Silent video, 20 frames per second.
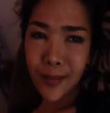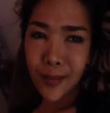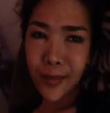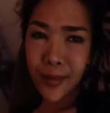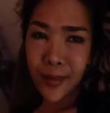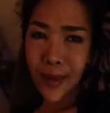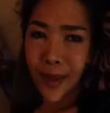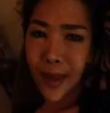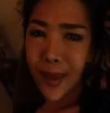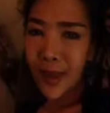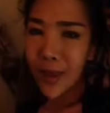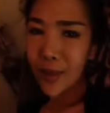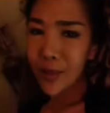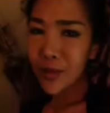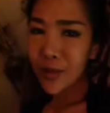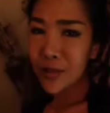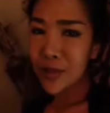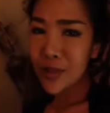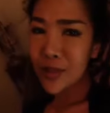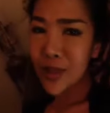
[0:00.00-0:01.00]
จับแก้
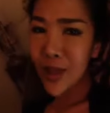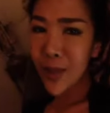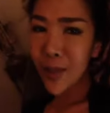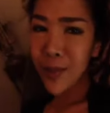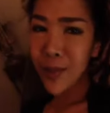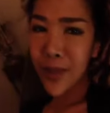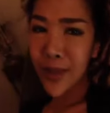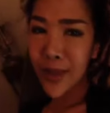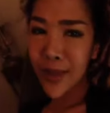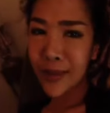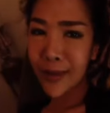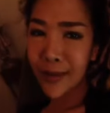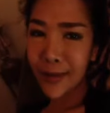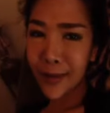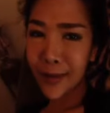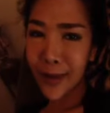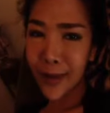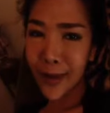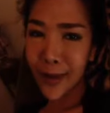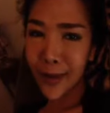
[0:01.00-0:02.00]
วแชมเปญ
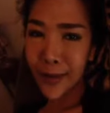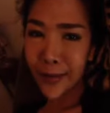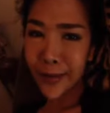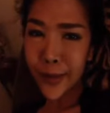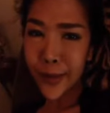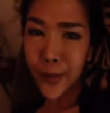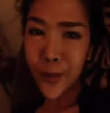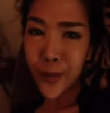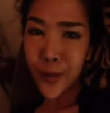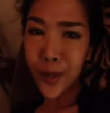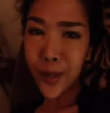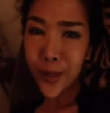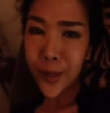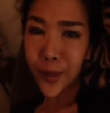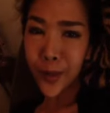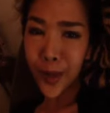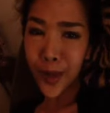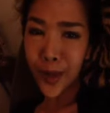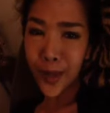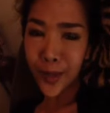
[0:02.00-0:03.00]
นะคะ เขาดูเก
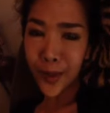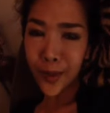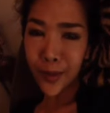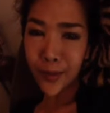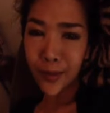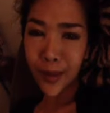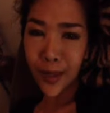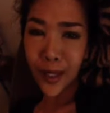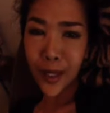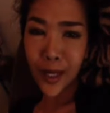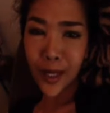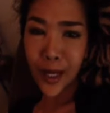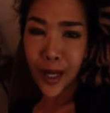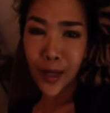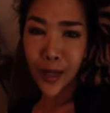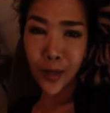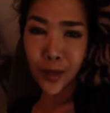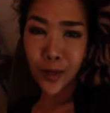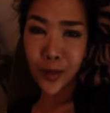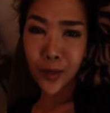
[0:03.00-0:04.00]
รงๆกันนะทั้งค
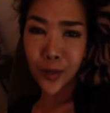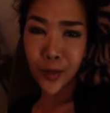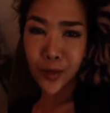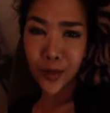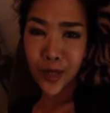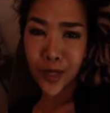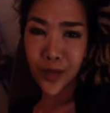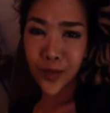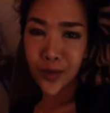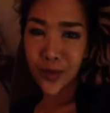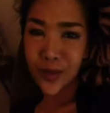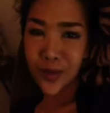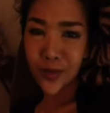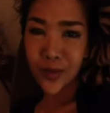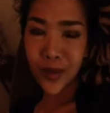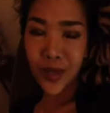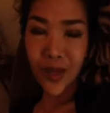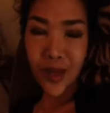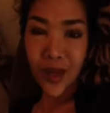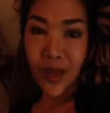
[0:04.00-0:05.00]
ณะรัฐมนตรีคนอื่
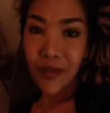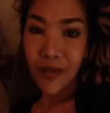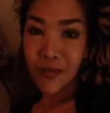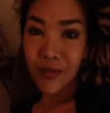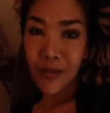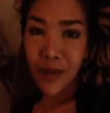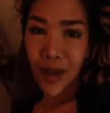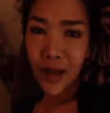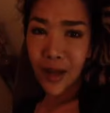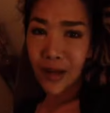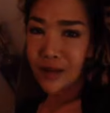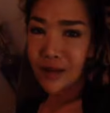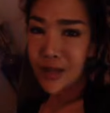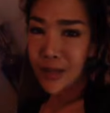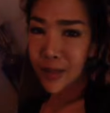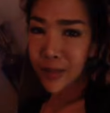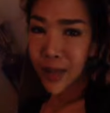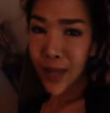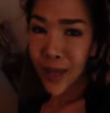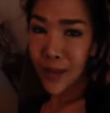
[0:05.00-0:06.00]
นด้วย ฝรั่งเขา
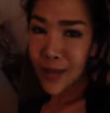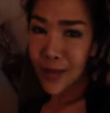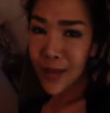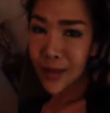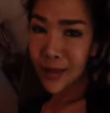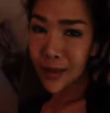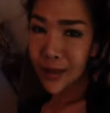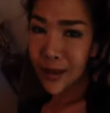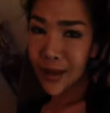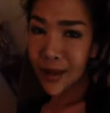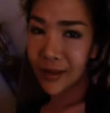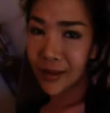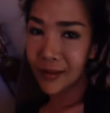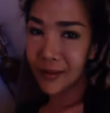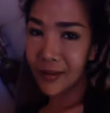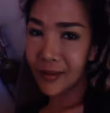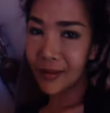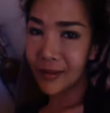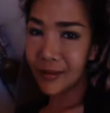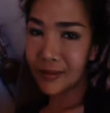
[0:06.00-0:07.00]
จับแก้วไม่เห็นเกรง
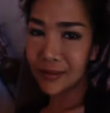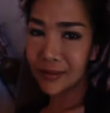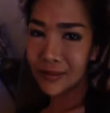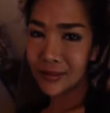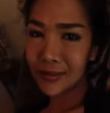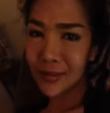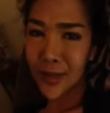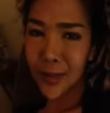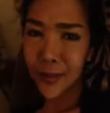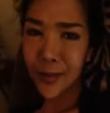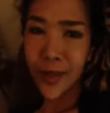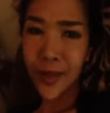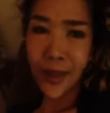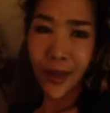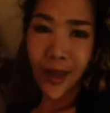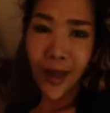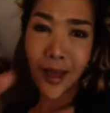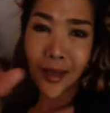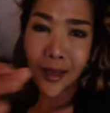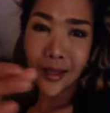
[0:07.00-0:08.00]
เลย จับ
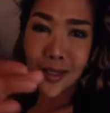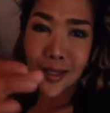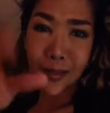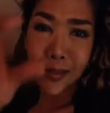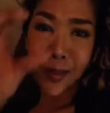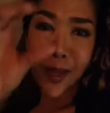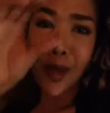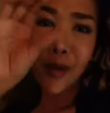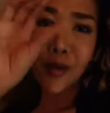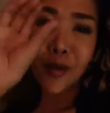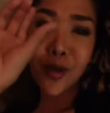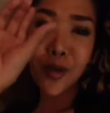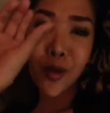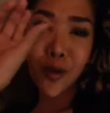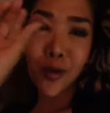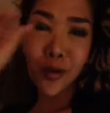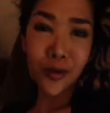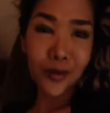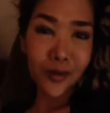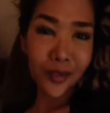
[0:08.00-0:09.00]
ง่ายๆก็จับแก้วหรือ
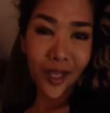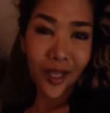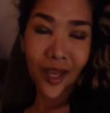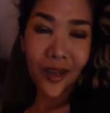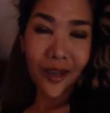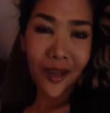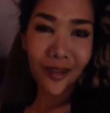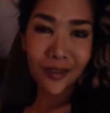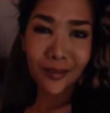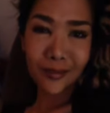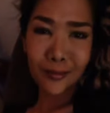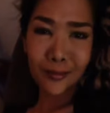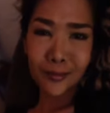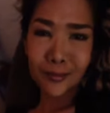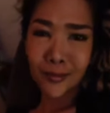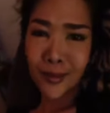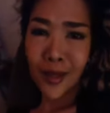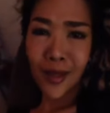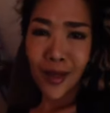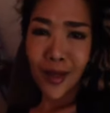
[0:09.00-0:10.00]
ยกแค่นั้น
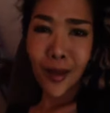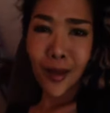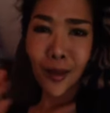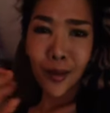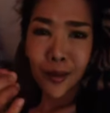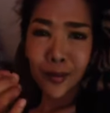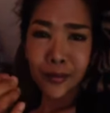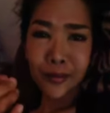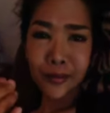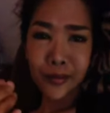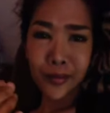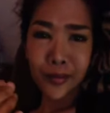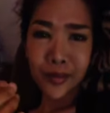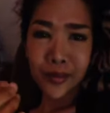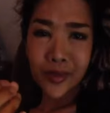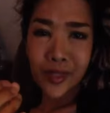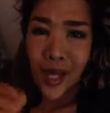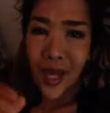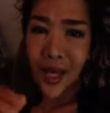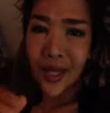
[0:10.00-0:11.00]

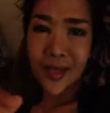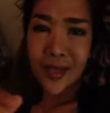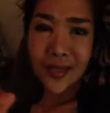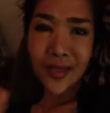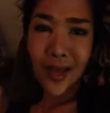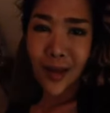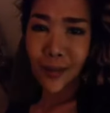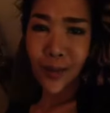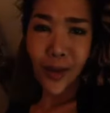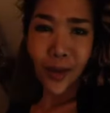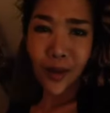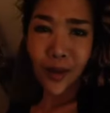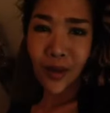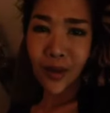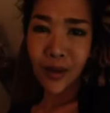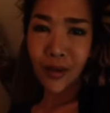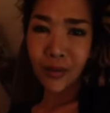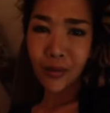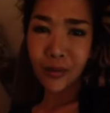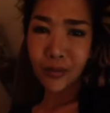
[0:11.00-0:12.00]
ไทยจับแล้ว
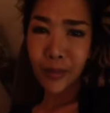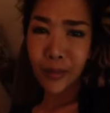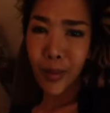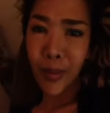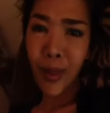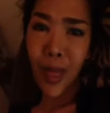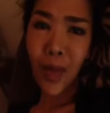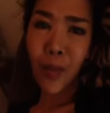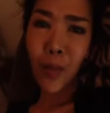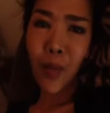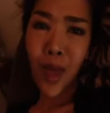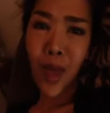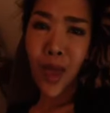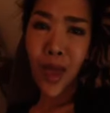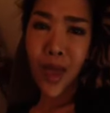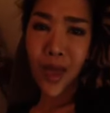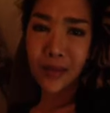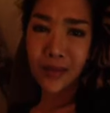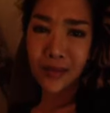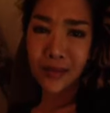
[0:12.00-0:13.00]
ก็แพรแว
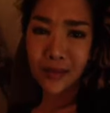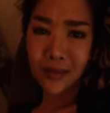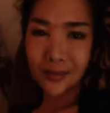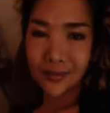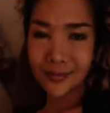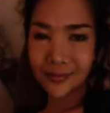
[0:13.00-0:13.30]
ด